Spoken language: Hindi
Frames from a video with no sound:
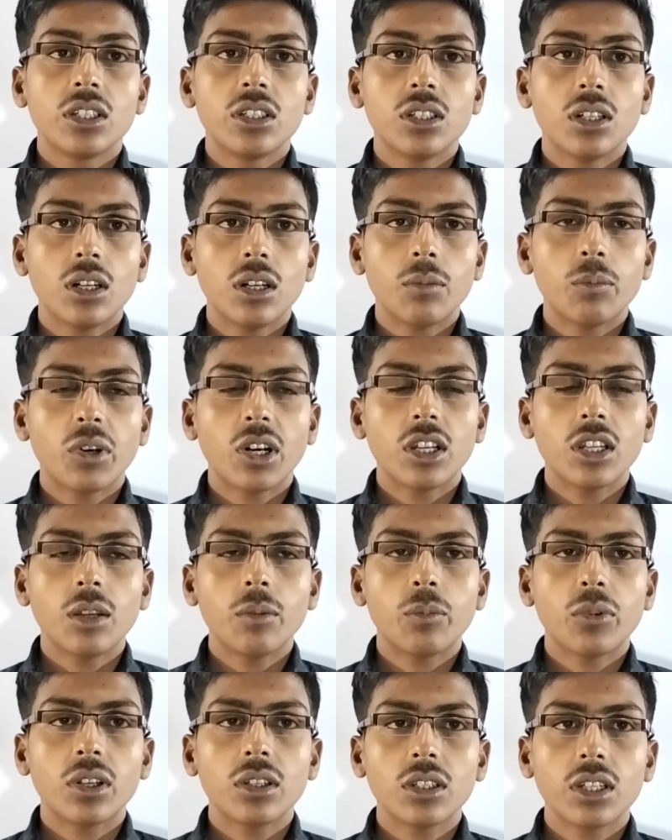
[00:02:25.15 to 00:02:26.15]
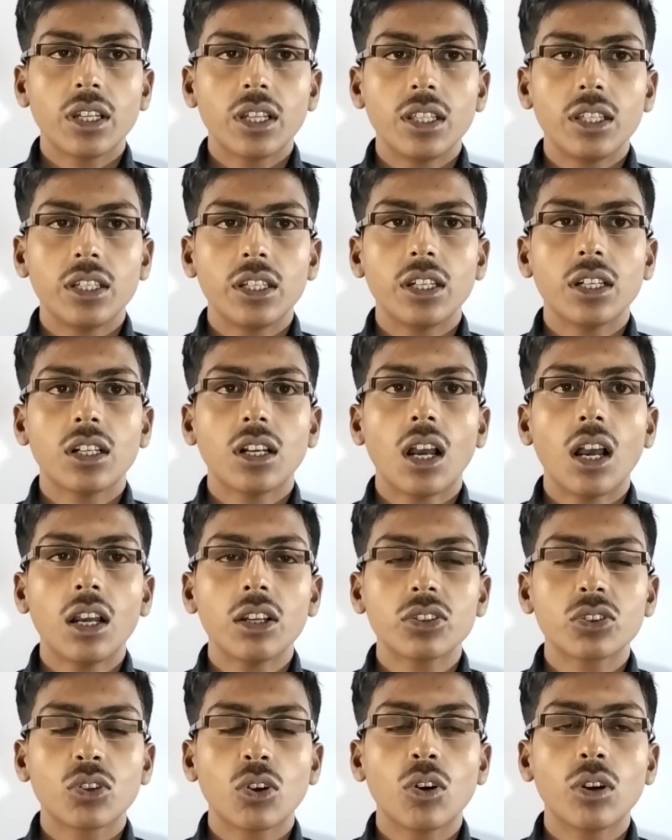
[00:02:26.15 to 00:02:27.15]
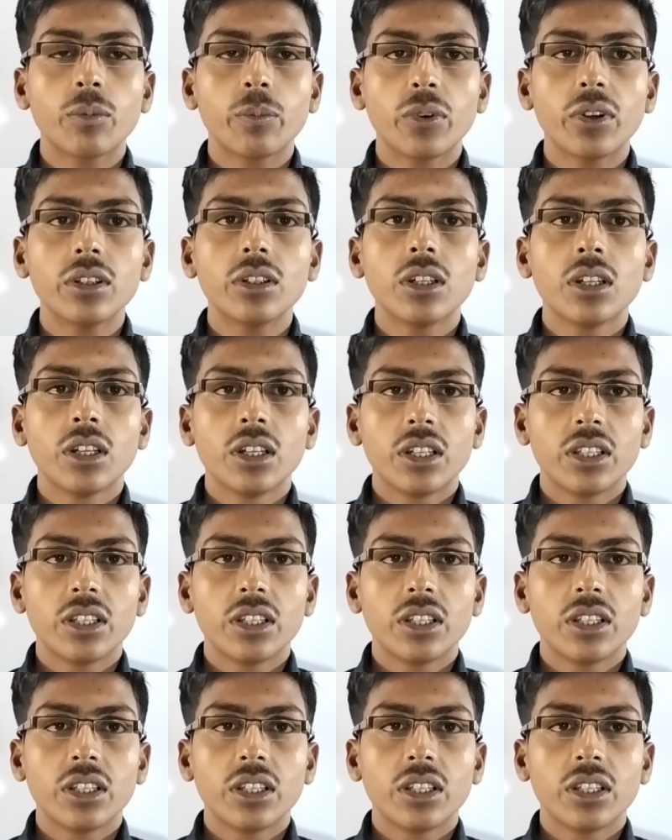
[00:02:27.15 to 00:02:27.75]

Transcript: यह बहरेपन के लिए खास तौर पर